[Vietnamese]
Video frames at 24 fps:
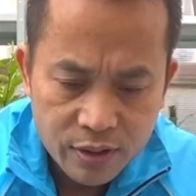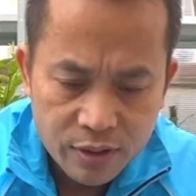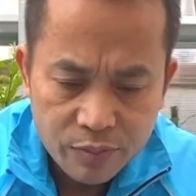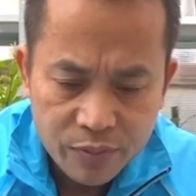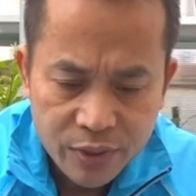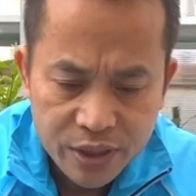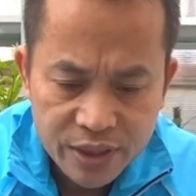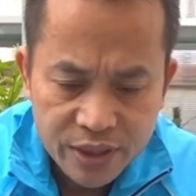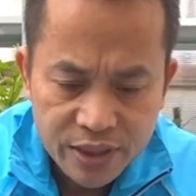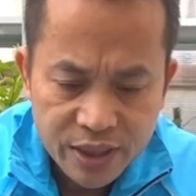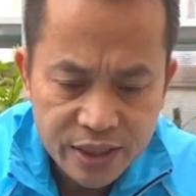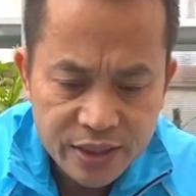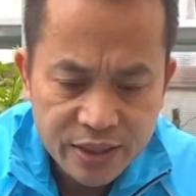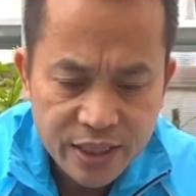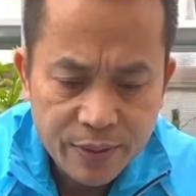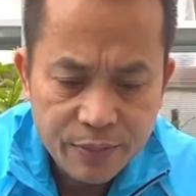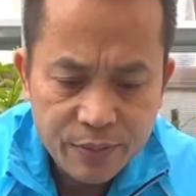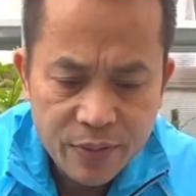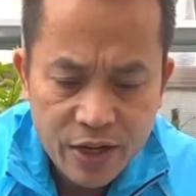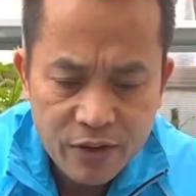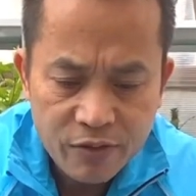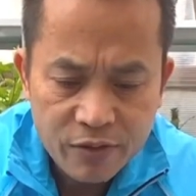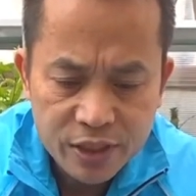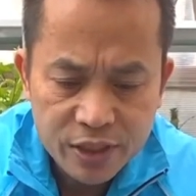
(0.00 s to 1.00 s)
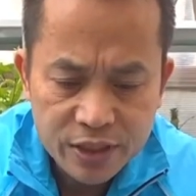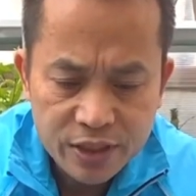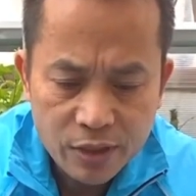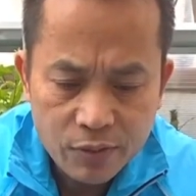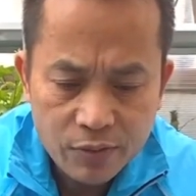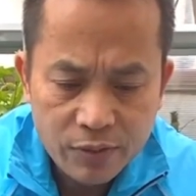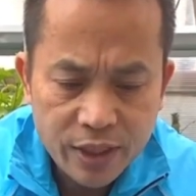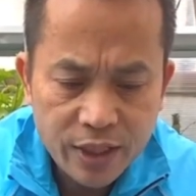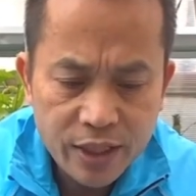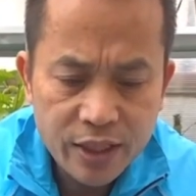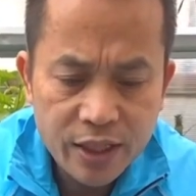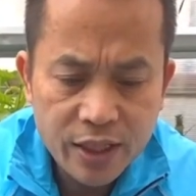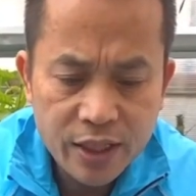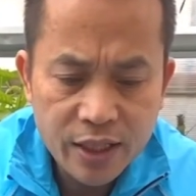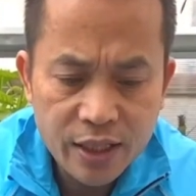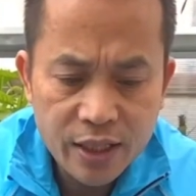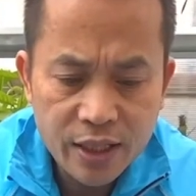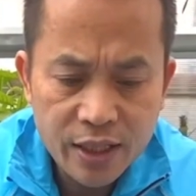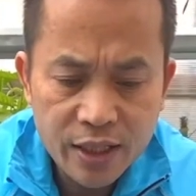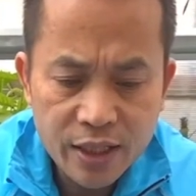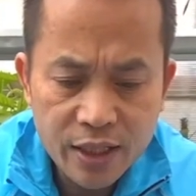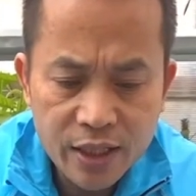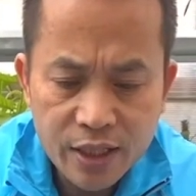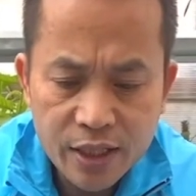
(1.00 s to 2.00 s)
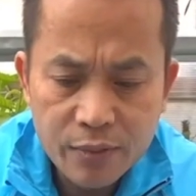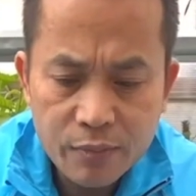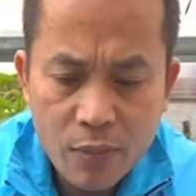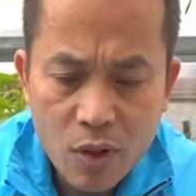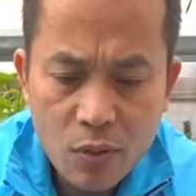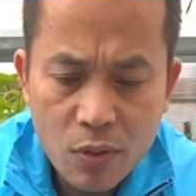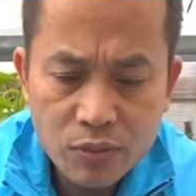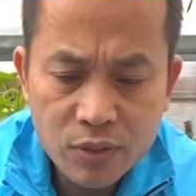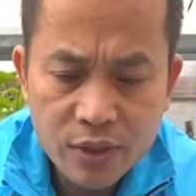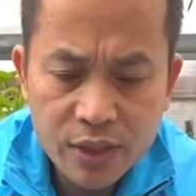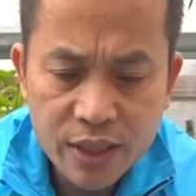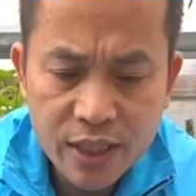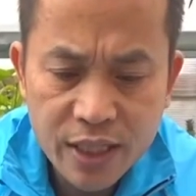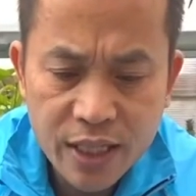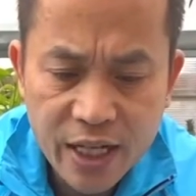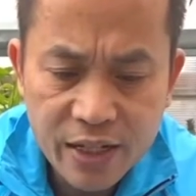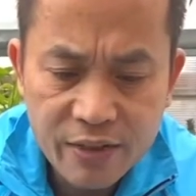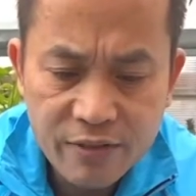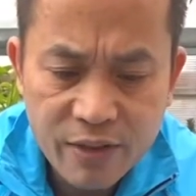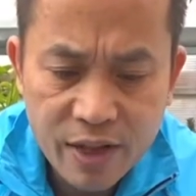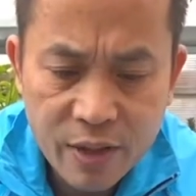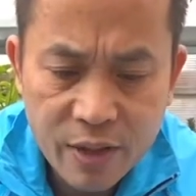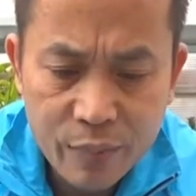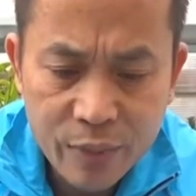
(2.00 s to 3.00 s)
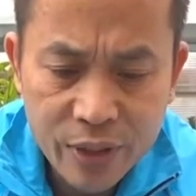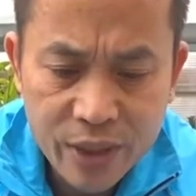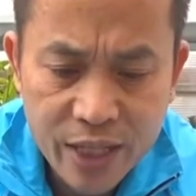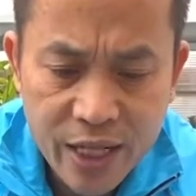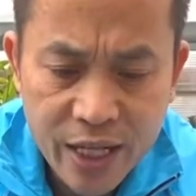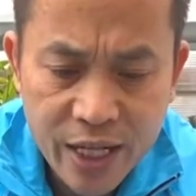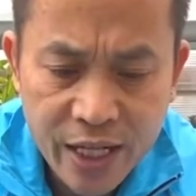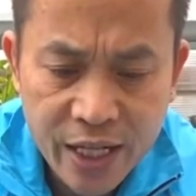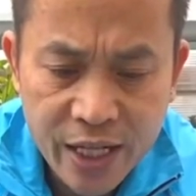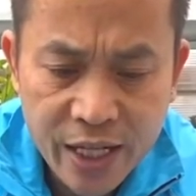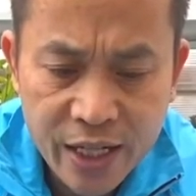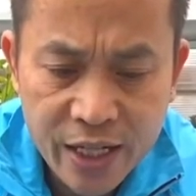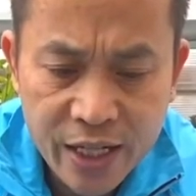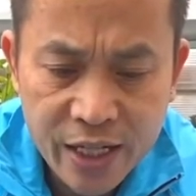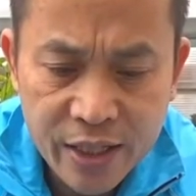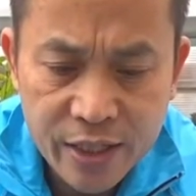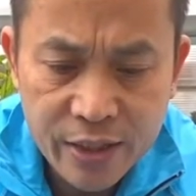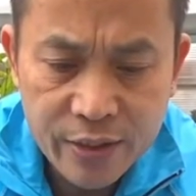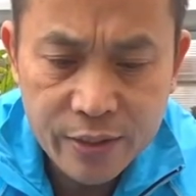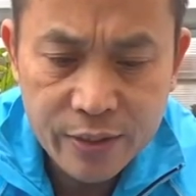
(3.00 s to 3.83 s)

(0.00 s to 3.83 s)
mình sẽ xếp đều vào trong cái ờ, bông như thế này và mình đè